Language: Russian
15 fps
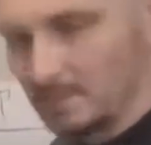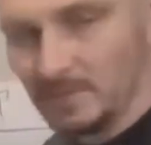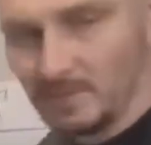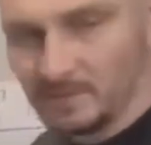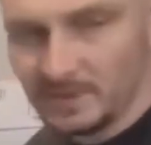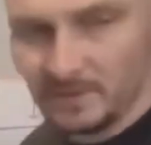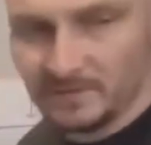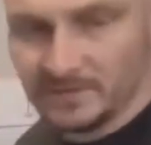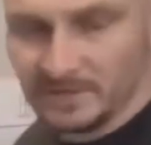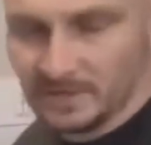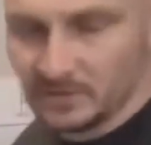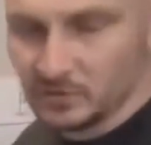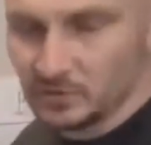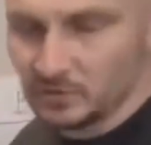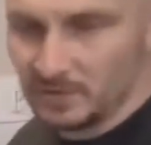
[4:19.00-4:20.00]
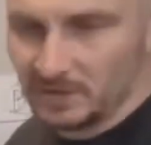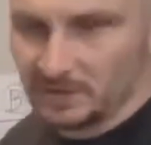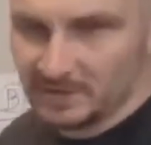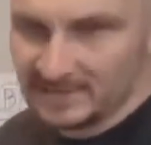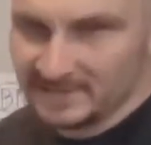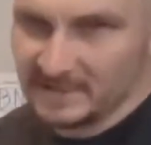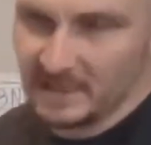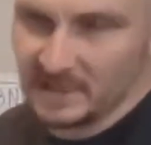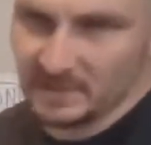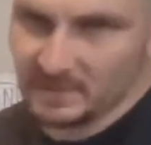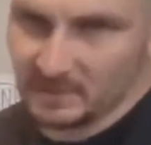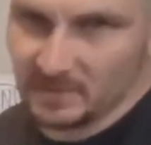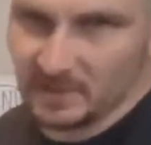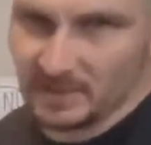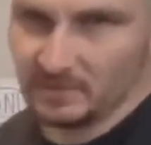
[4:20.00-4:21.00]
мы вам даем все инструменты,
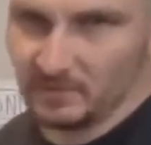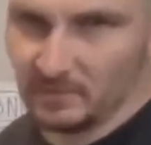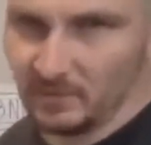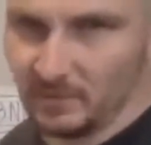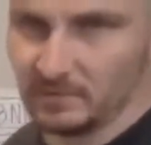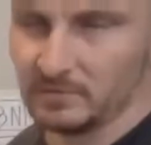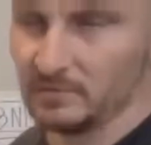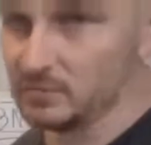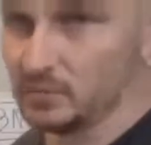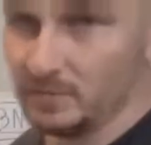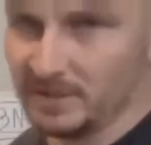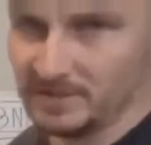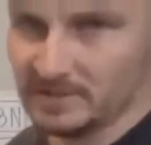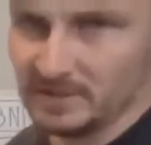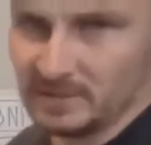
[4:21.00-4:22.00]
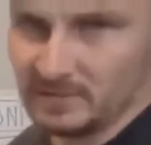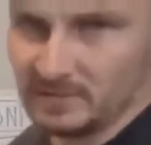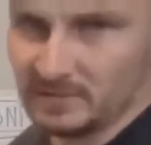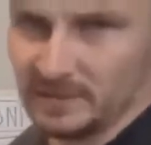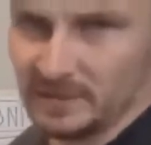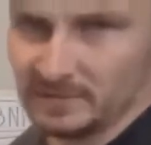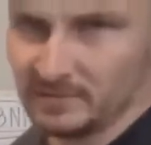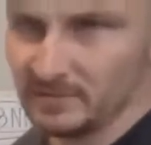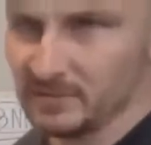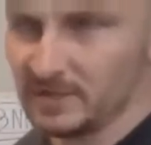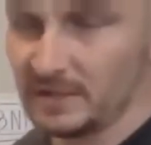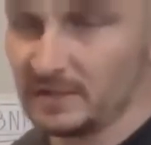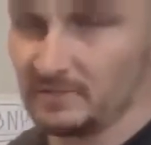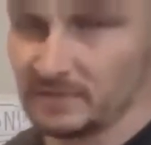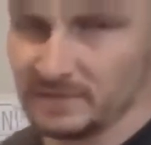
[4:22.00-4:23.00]
рассказываем, как его дублицировать, да, то есть
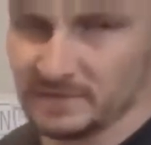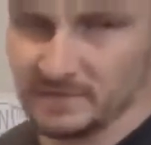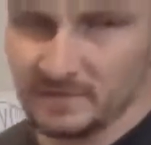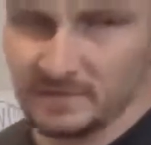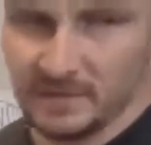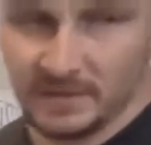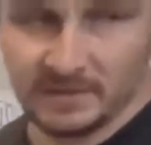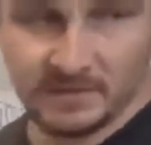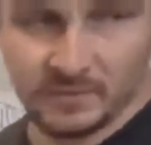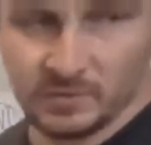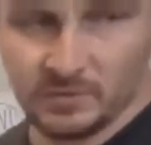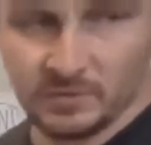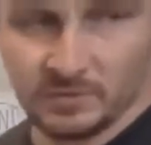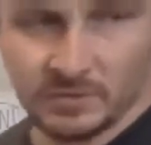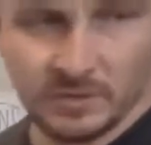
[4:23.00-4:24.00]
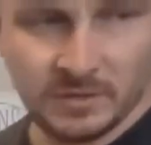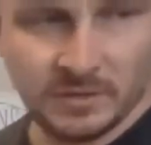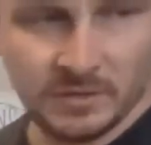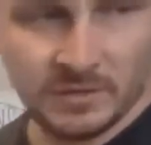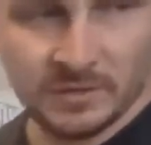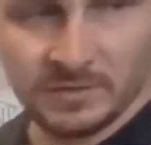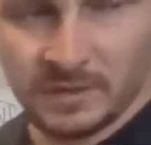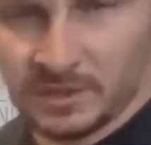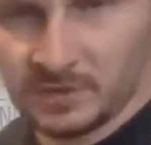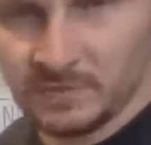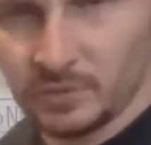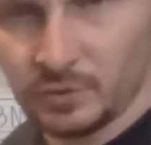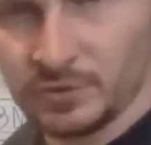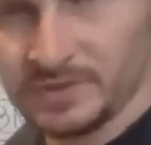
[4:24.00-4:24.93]
как его развивать и все дальше вы